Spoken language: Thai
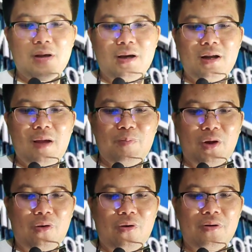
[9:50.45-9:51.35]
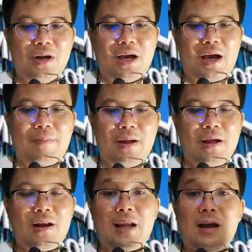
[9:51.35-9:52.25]
เงินคริปโตนะครับ
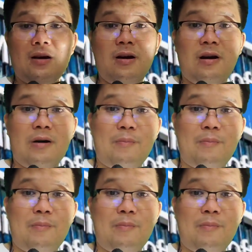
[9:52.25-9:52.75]
แล้วก็